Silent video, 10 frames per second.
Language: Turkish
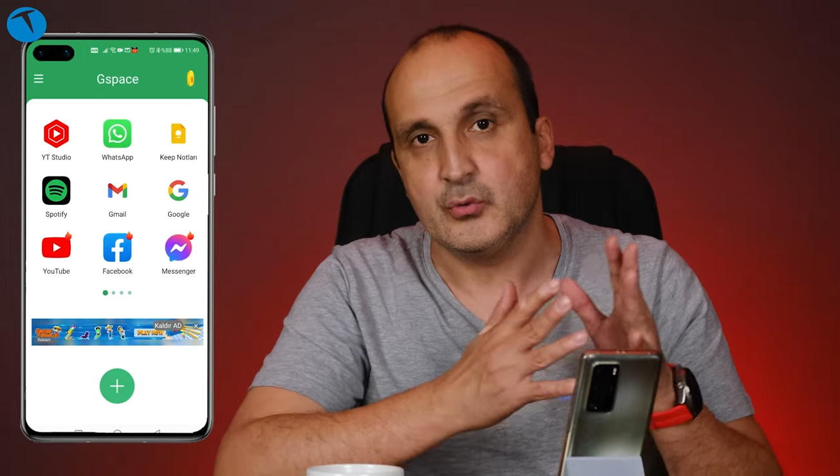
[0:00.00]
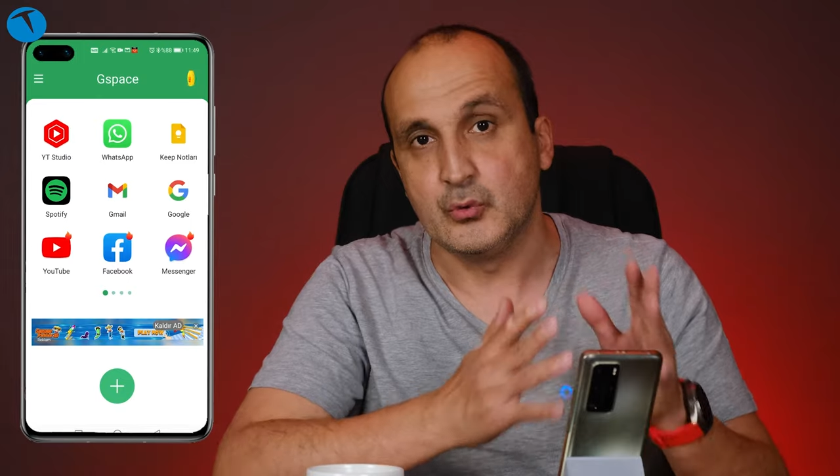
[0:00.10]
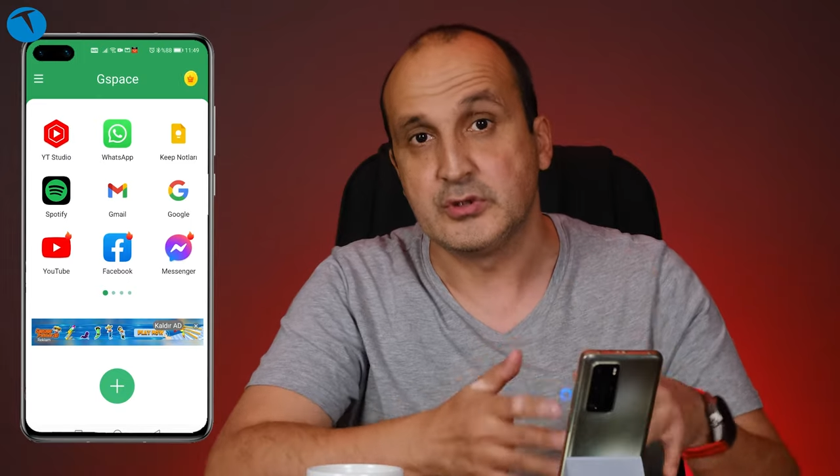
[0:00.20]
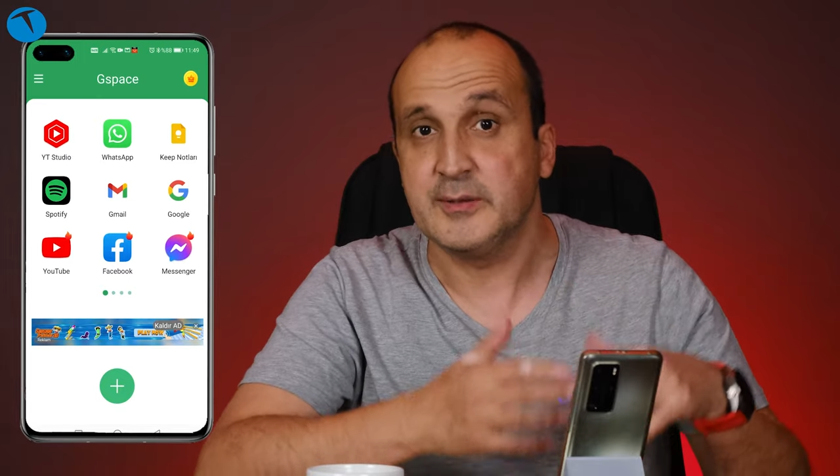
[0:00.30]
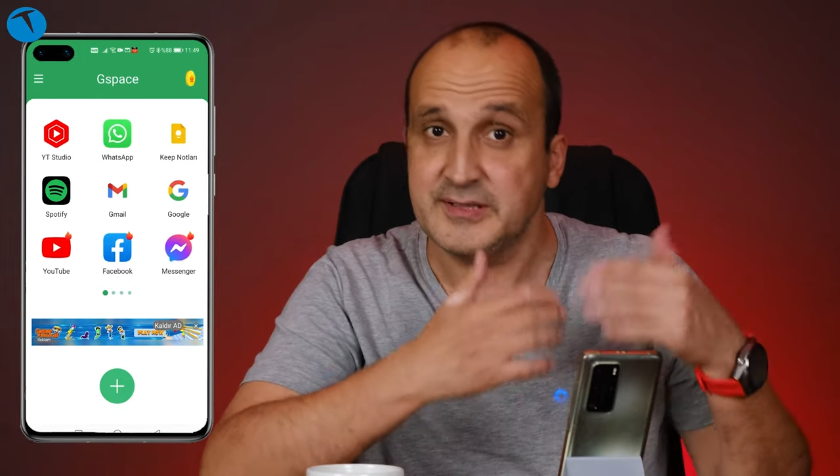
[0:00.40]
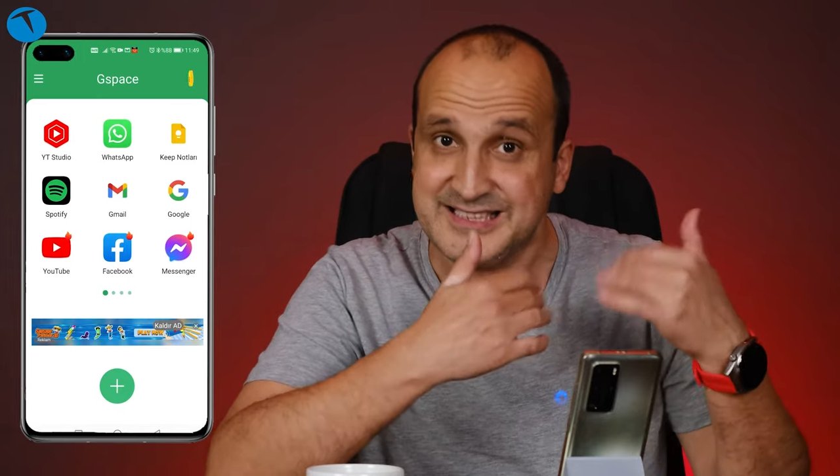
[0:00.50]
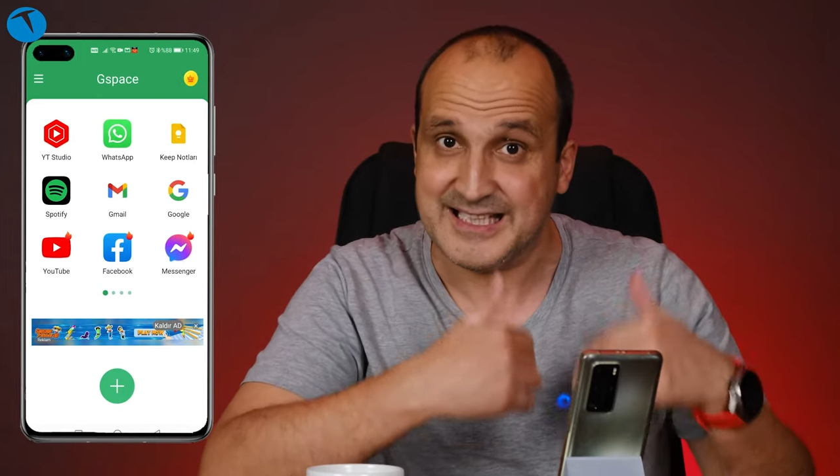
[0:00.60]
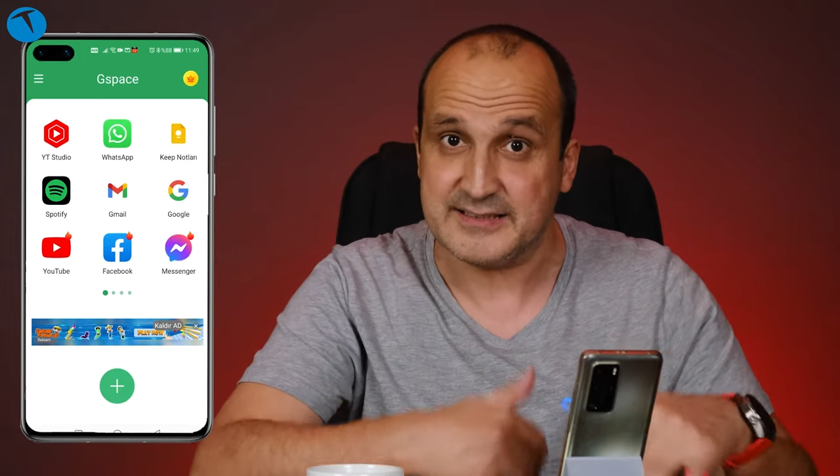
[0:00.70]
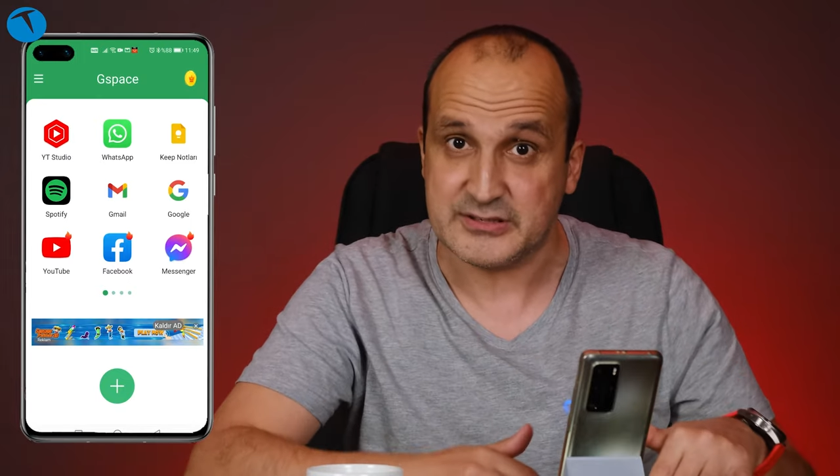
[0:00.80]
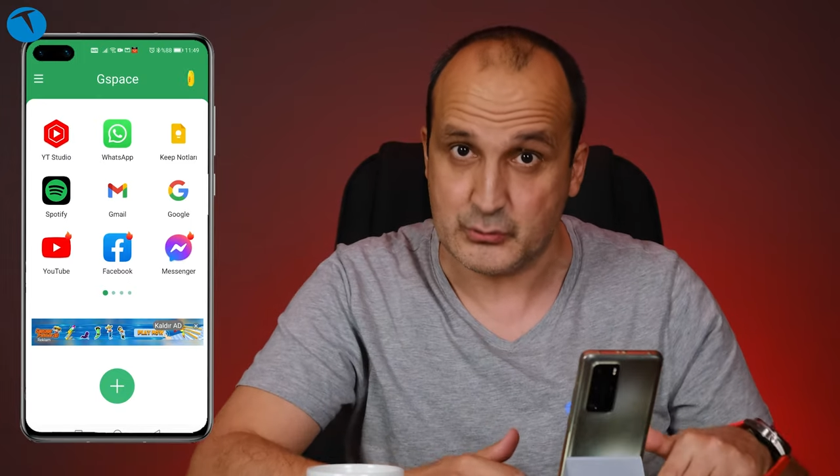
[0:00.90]
uygulamanın
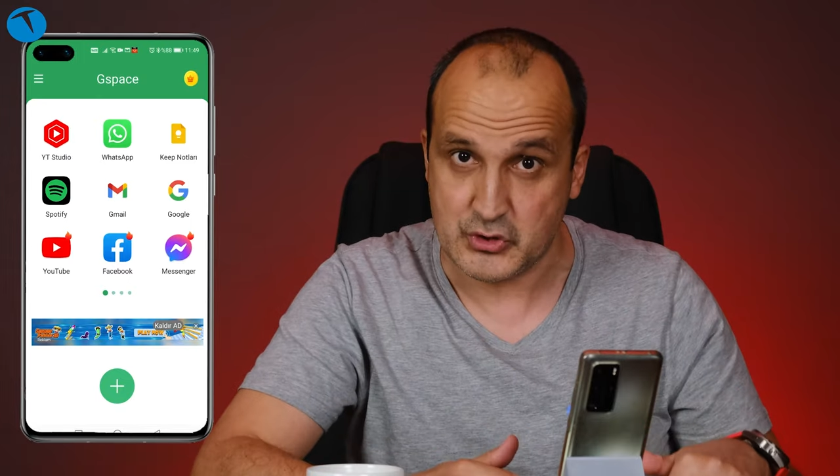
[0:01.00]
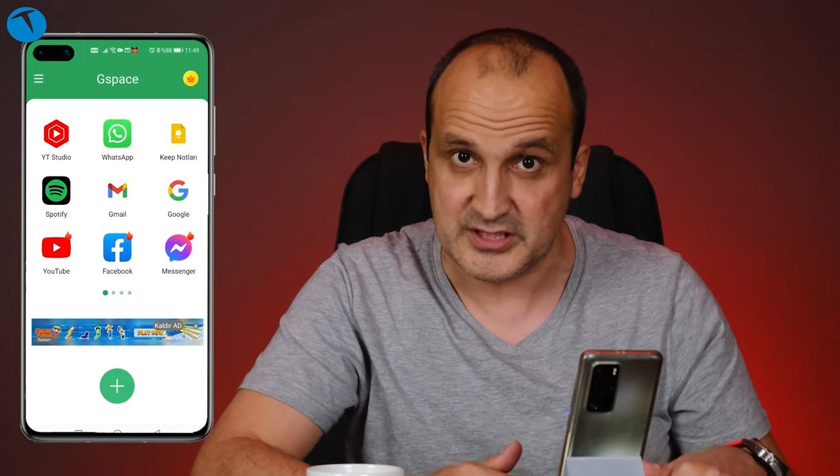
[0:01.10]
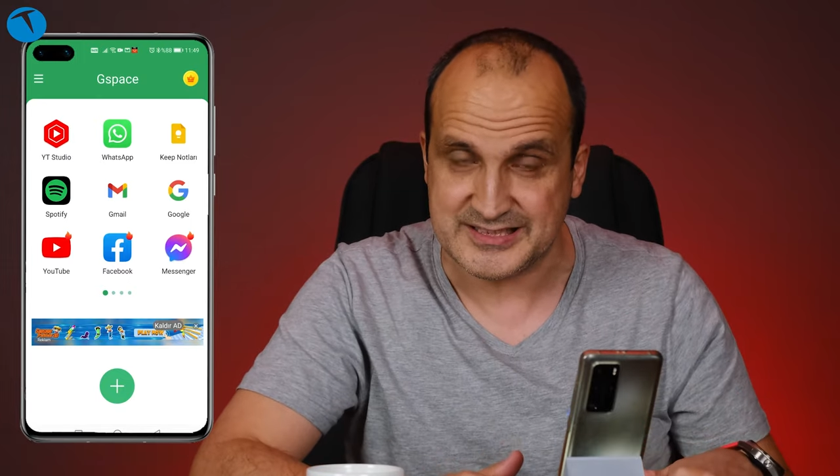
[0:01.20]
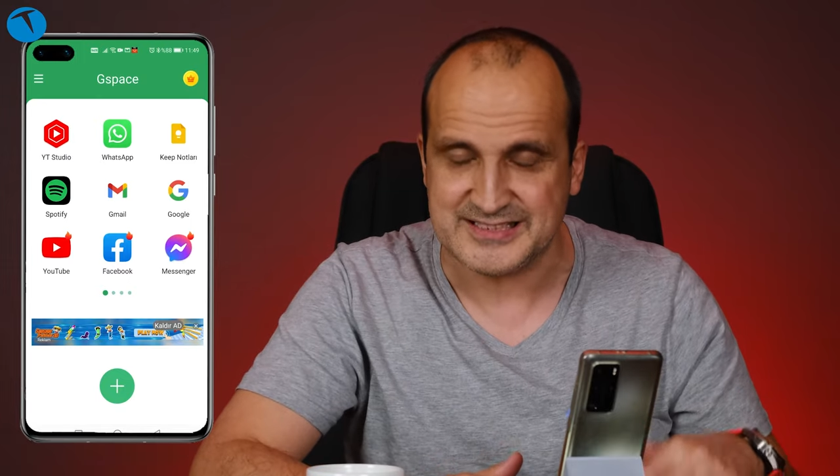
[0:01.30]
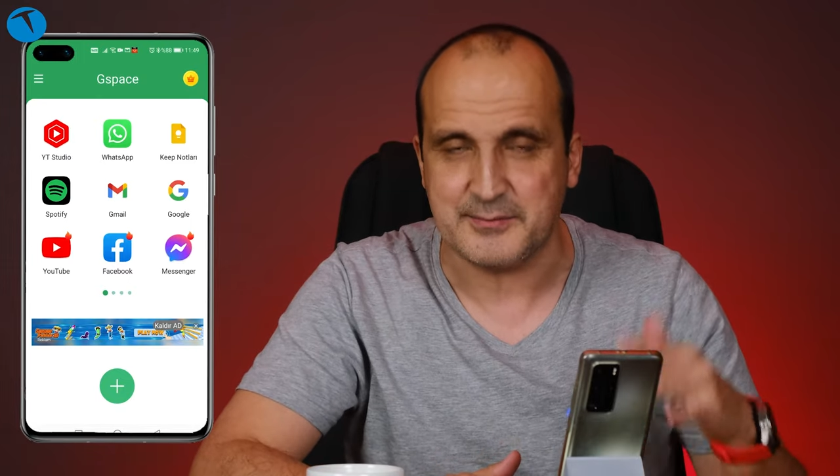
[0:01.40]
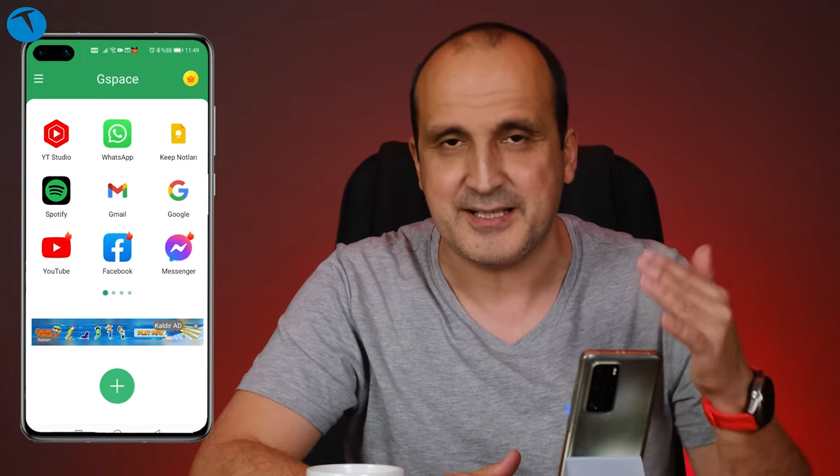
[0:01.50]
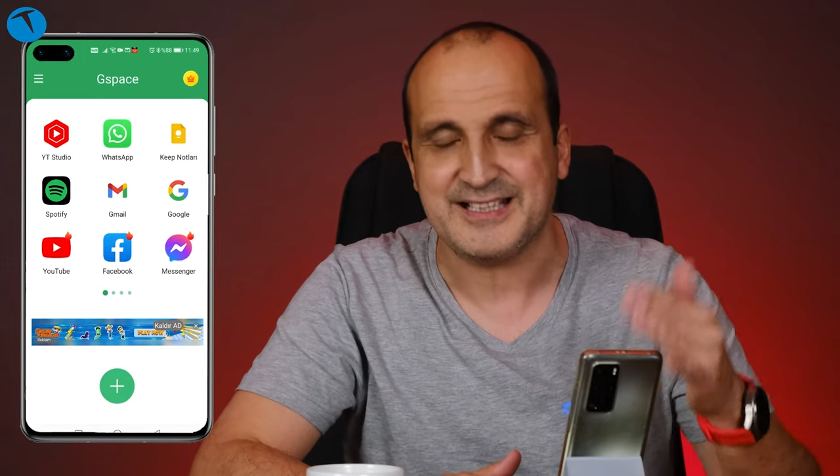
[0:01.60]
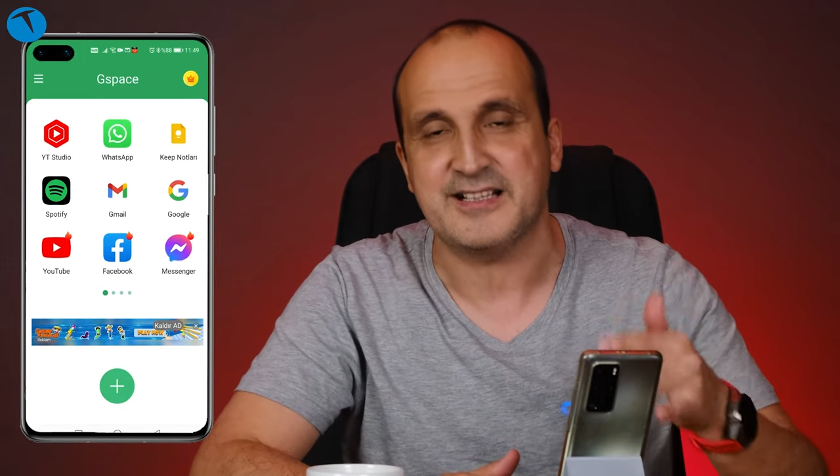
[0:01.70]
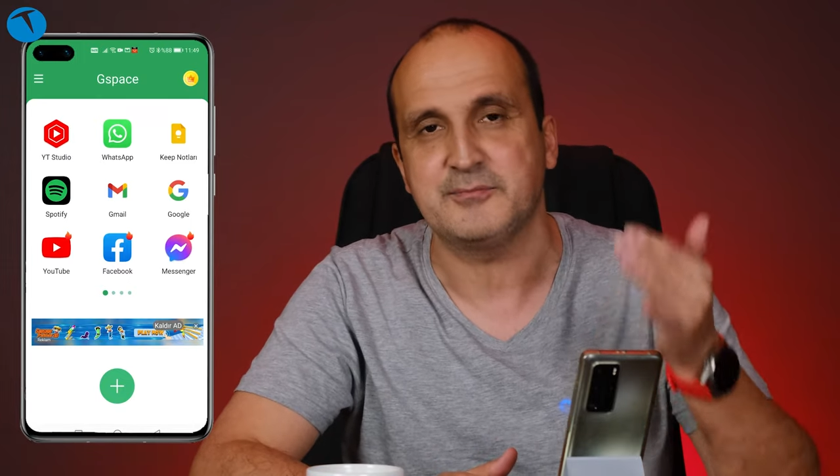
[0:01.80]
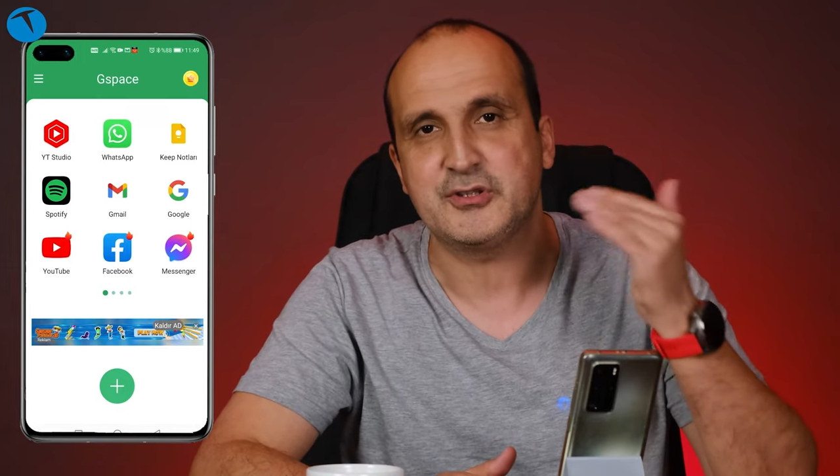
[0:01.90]
kendisi ücretsiz ama
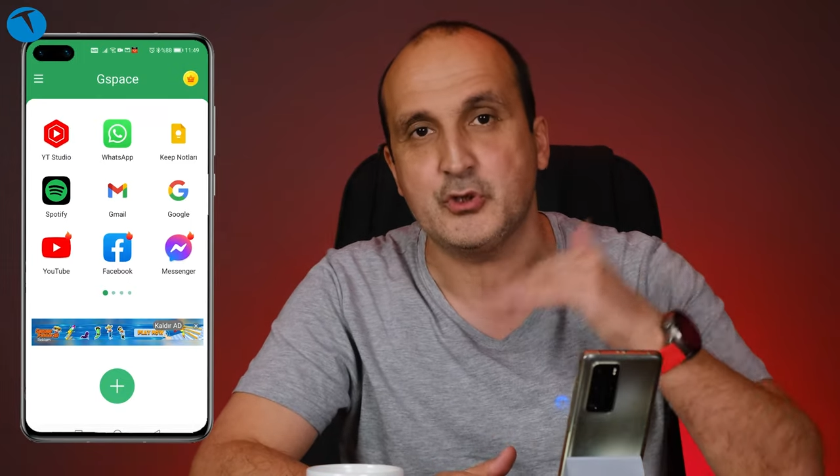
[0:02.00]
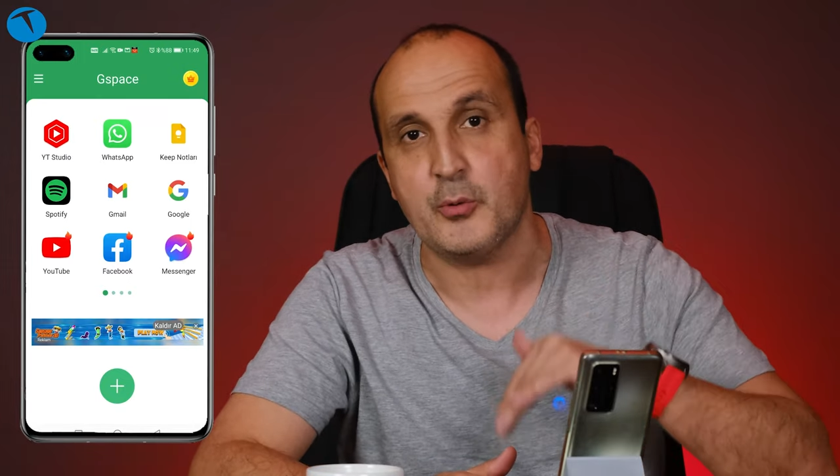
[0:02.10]
reklamları